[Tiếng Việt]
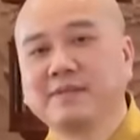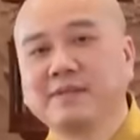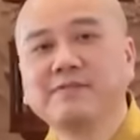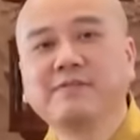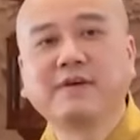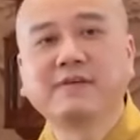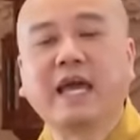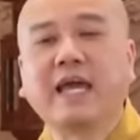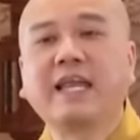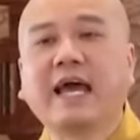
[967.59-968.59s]
đức phật
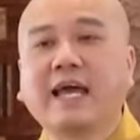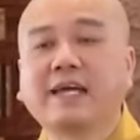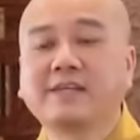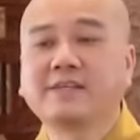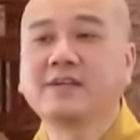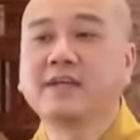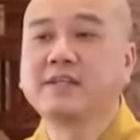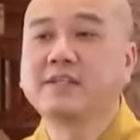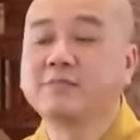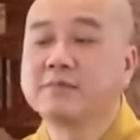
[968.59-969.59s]
để lại cho
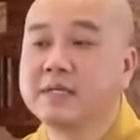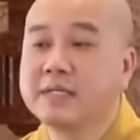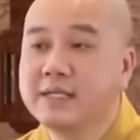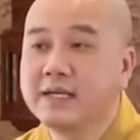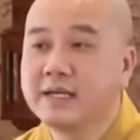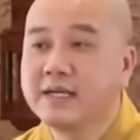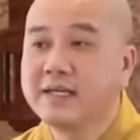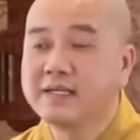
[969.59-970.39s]
nên trong kinh á